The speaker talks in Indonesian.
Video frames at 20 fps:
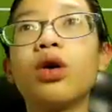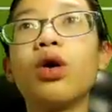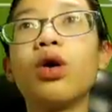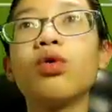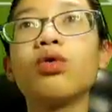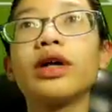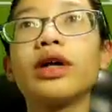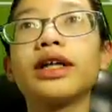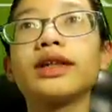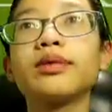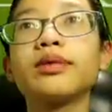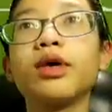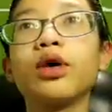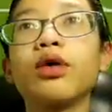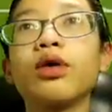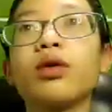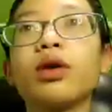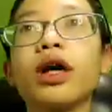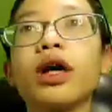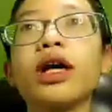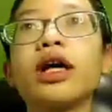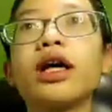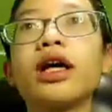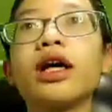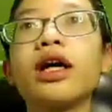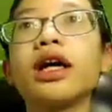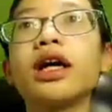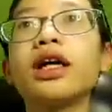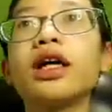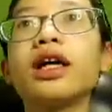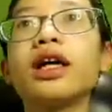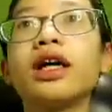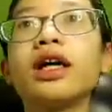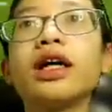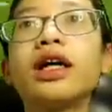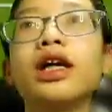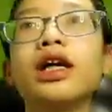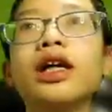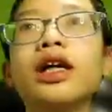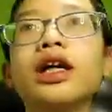oh nice block eh eh eh
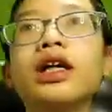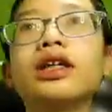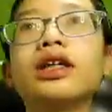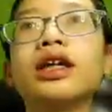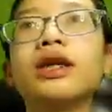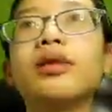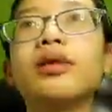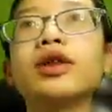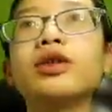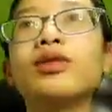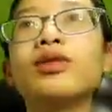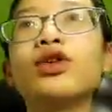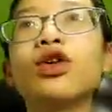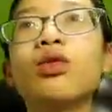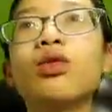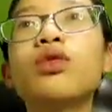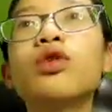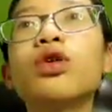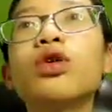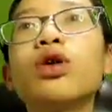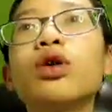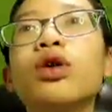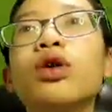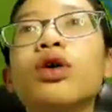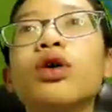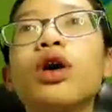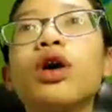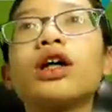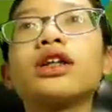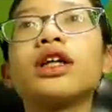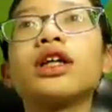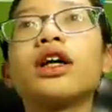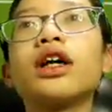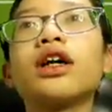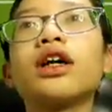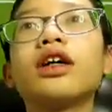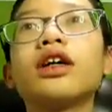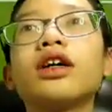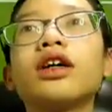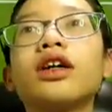eh eh, eh jangan masuk mundur mundur
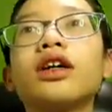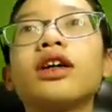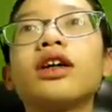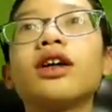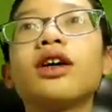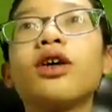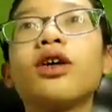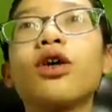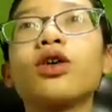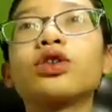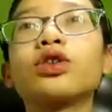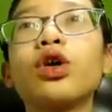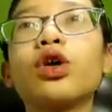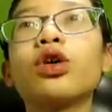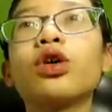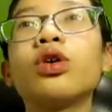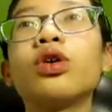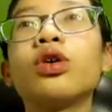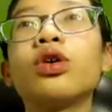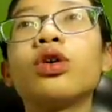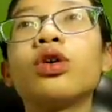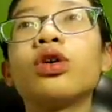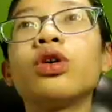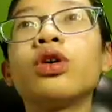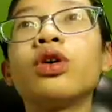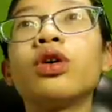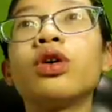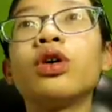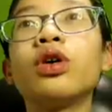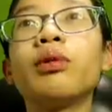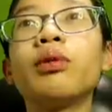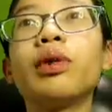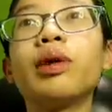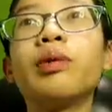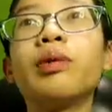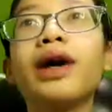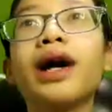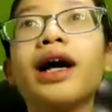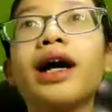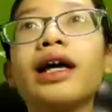astaga kosong
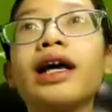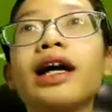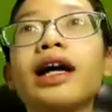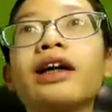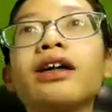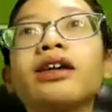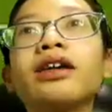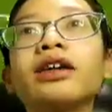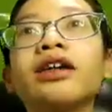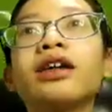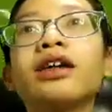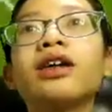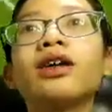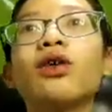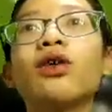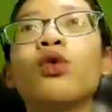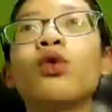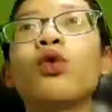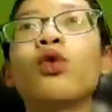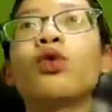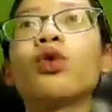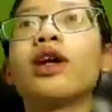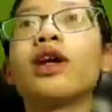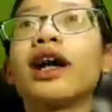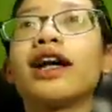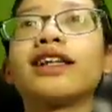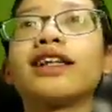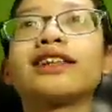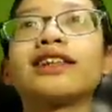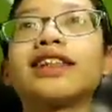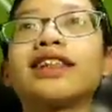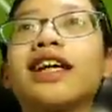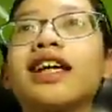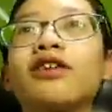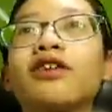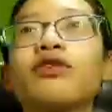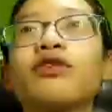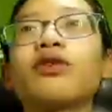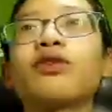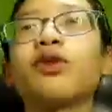berbahaya uh nice
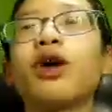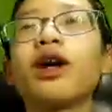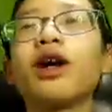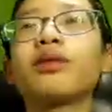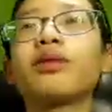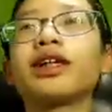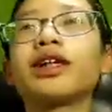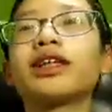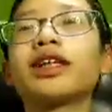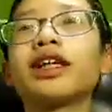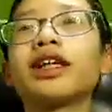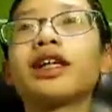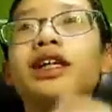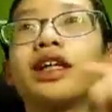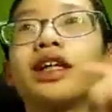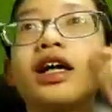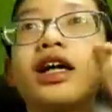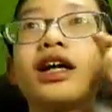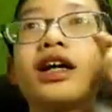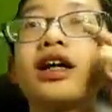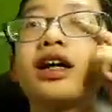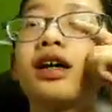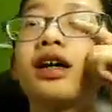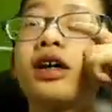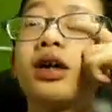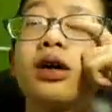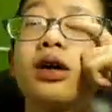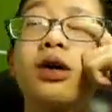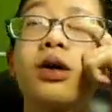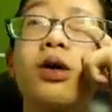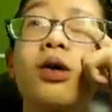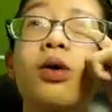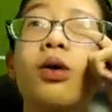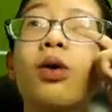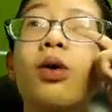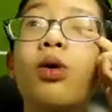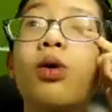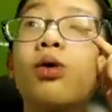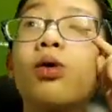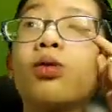save luar biasa dari kita
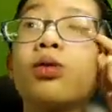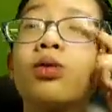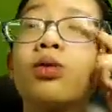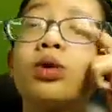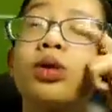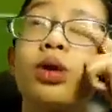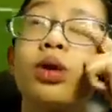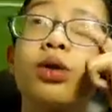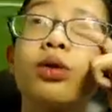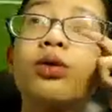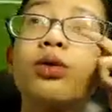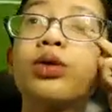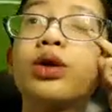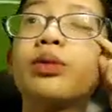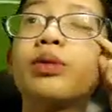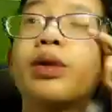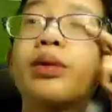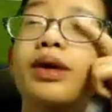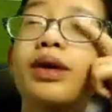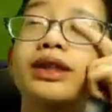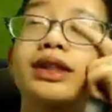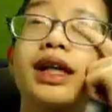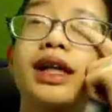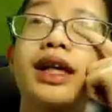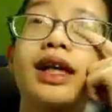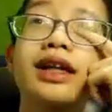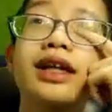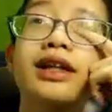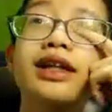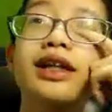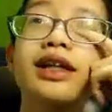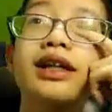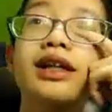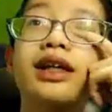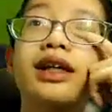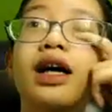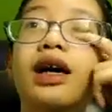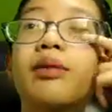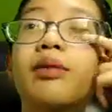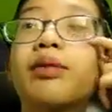oh no ini
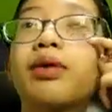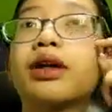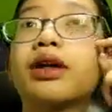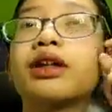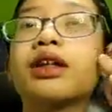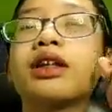permasalahannya apa